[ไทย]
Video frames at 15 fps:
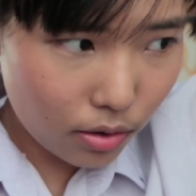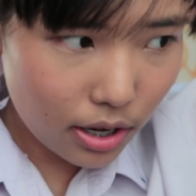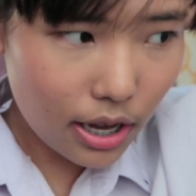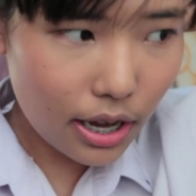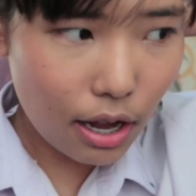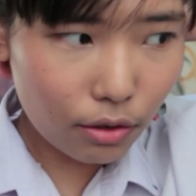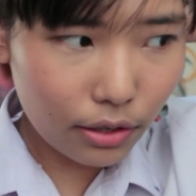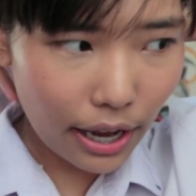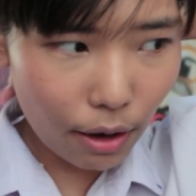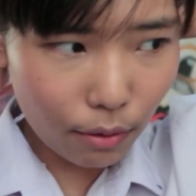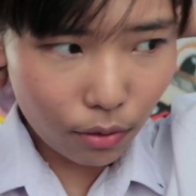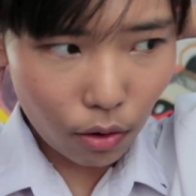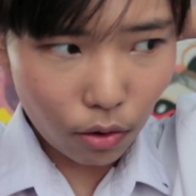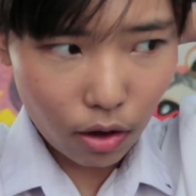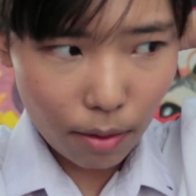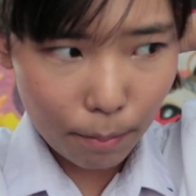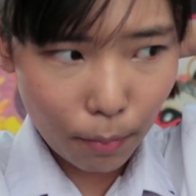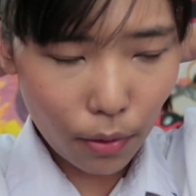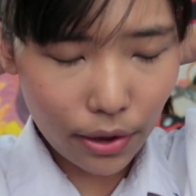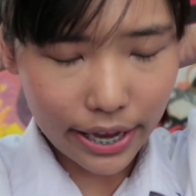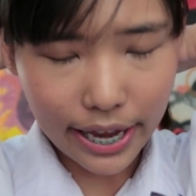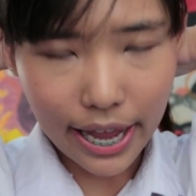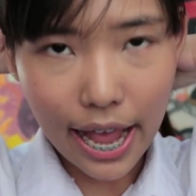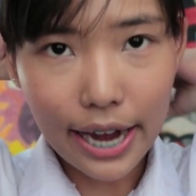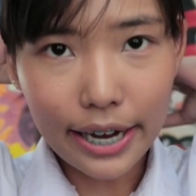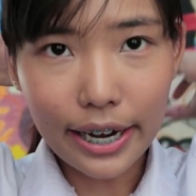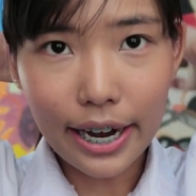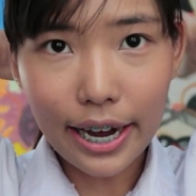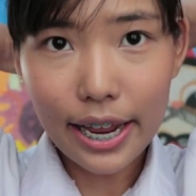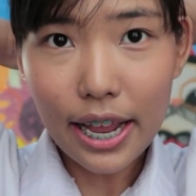เลิกเข้าแถวน้องก็ปล่อยกัน
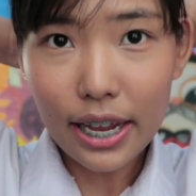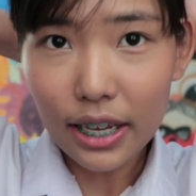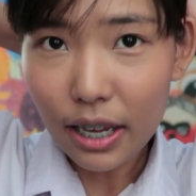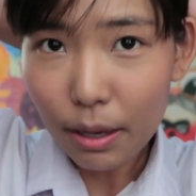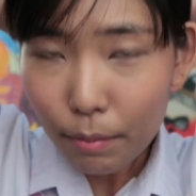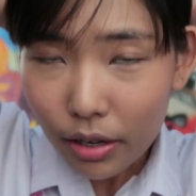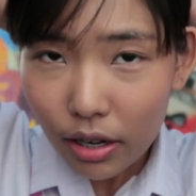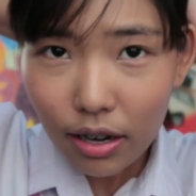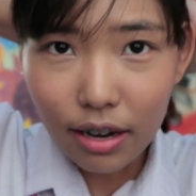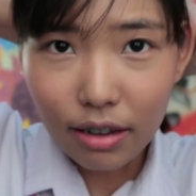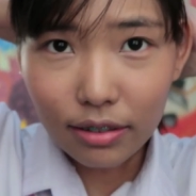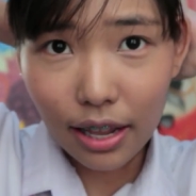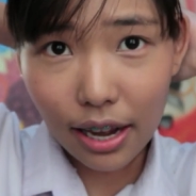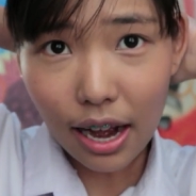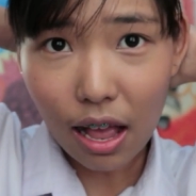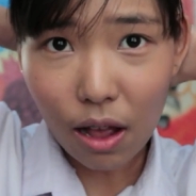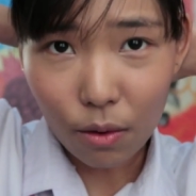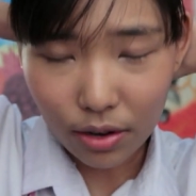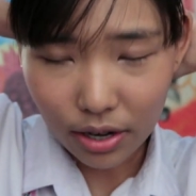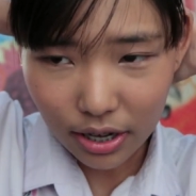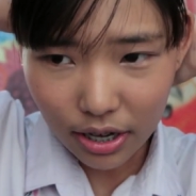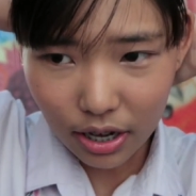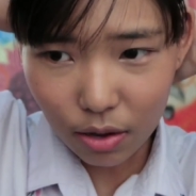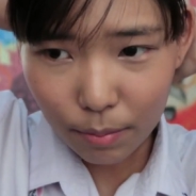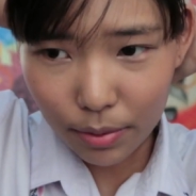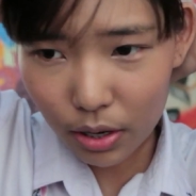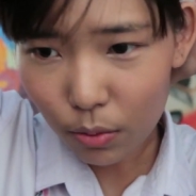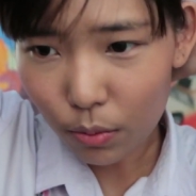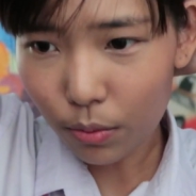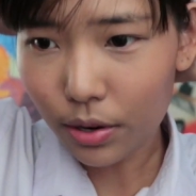อะไรอย่างนี้มันก็แล้วแต่เรานะนี่ก็
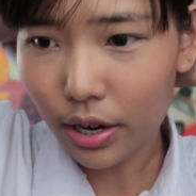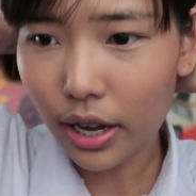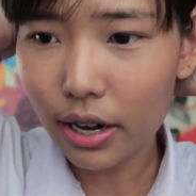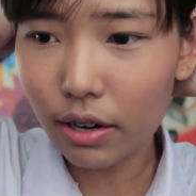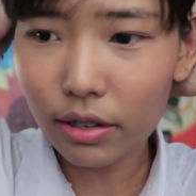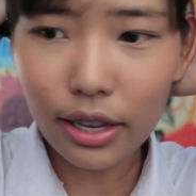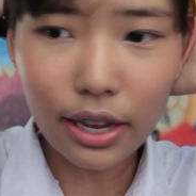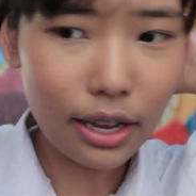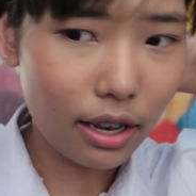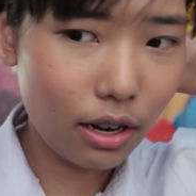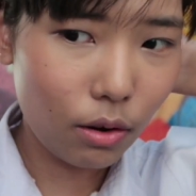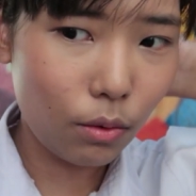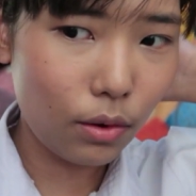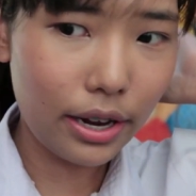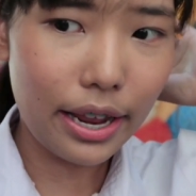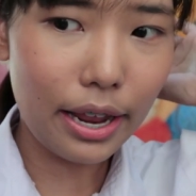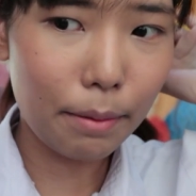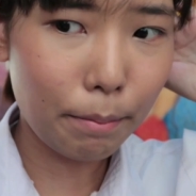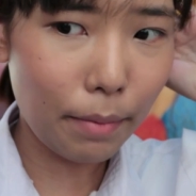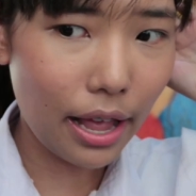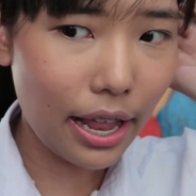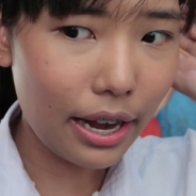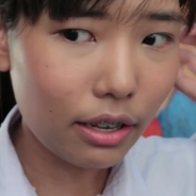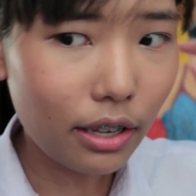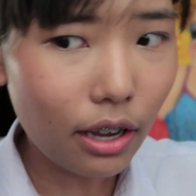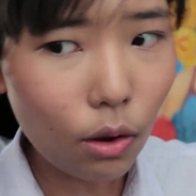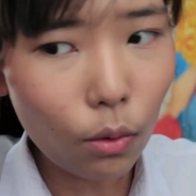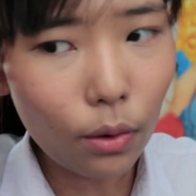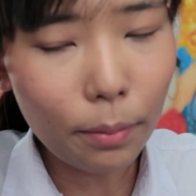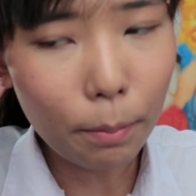ไม่รู้นะคะแล้วแต่โรงเรียนไปแล้ว
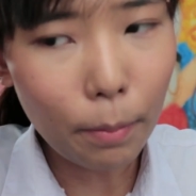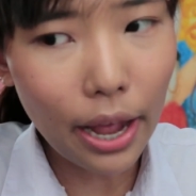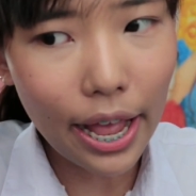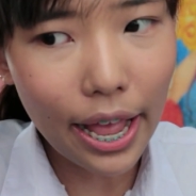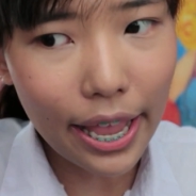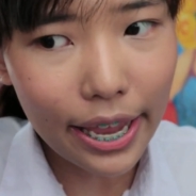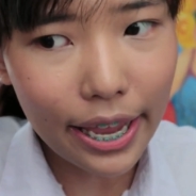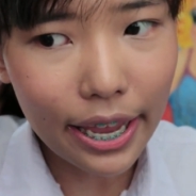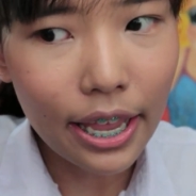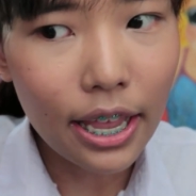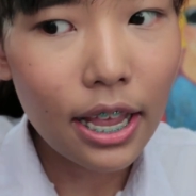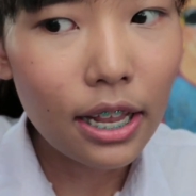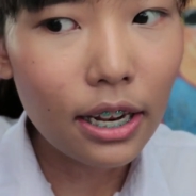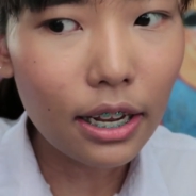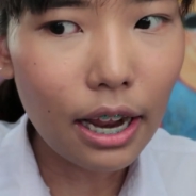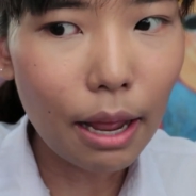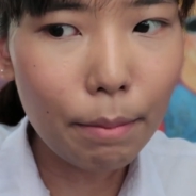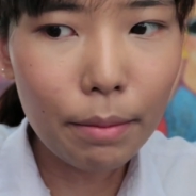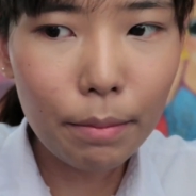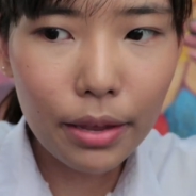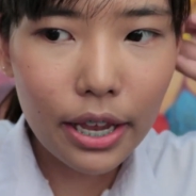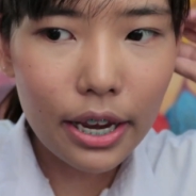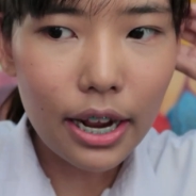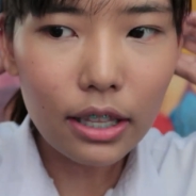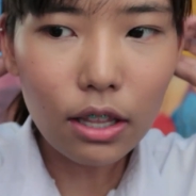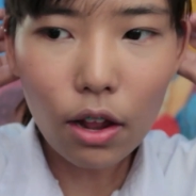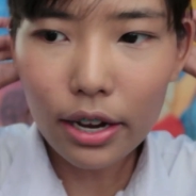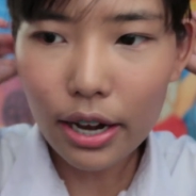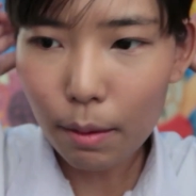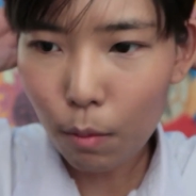แต่คนไปแต่ถ้าเป็นพี่นะ
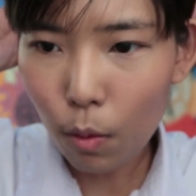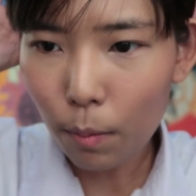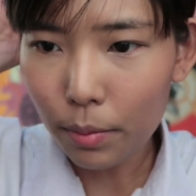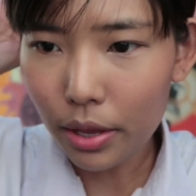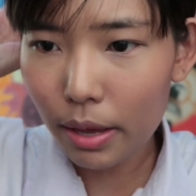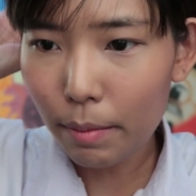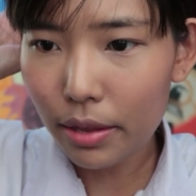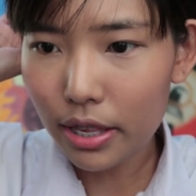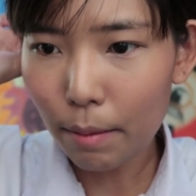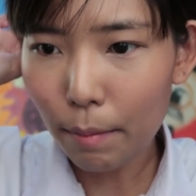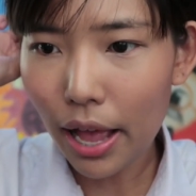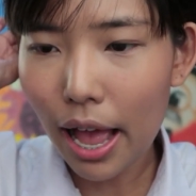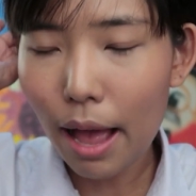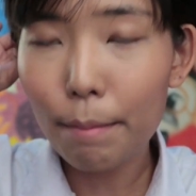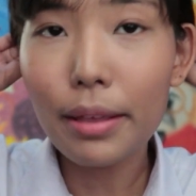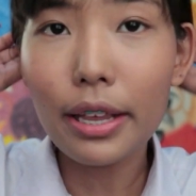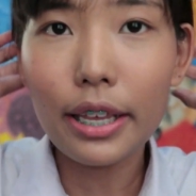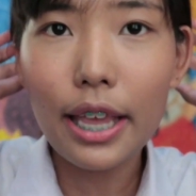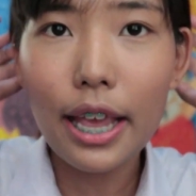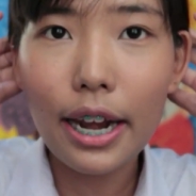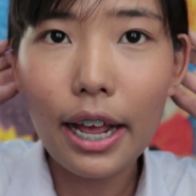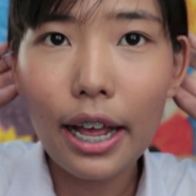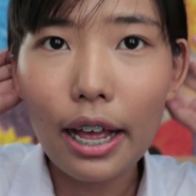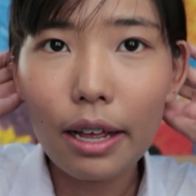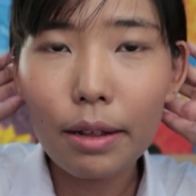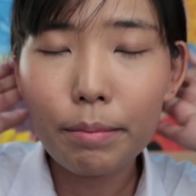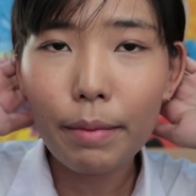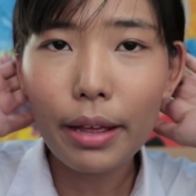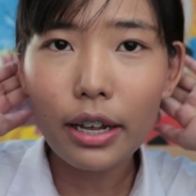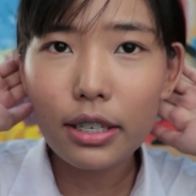ตอนนี้ผมพี่เป็นสภาพอย่างเงี้ยนะคะ
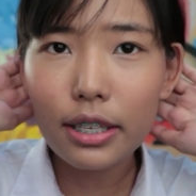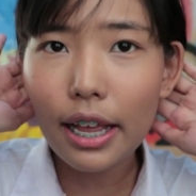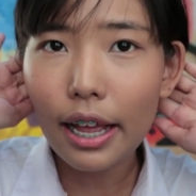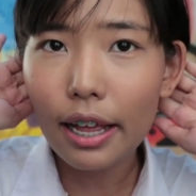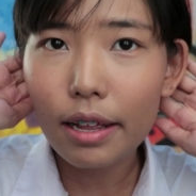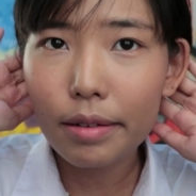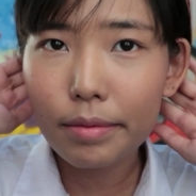มันก็จะ